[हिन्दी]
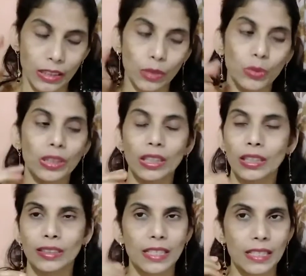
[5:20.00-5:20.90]
क्योंकि
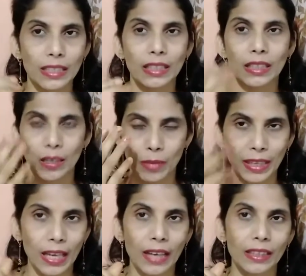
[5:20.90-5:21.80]
जैसे कि
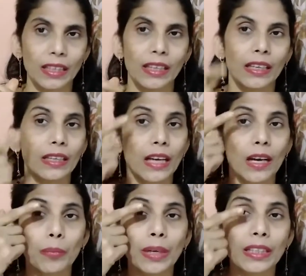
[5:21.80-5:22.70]
हमारी आँखें हैं
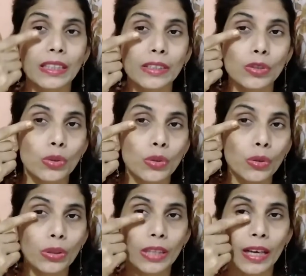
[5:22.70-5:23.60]
यहाँ पर ये जो
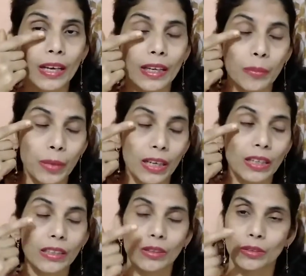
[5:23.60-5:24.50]
होता है
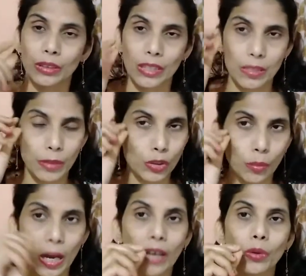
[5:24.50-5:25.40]
पलक इस पर जो
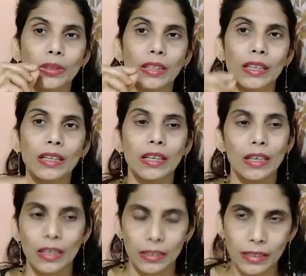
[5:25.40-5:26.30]
बाल होते हैं
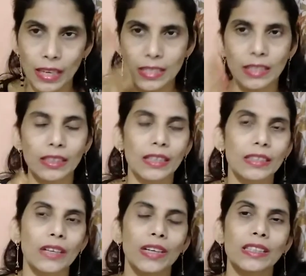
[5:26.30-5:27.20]
ज़रा सा
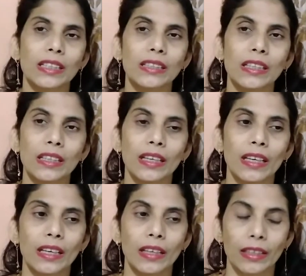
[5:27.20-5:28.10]
तेज़ हवा चलती
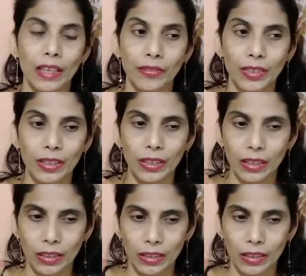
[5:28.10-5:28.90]
है या फिर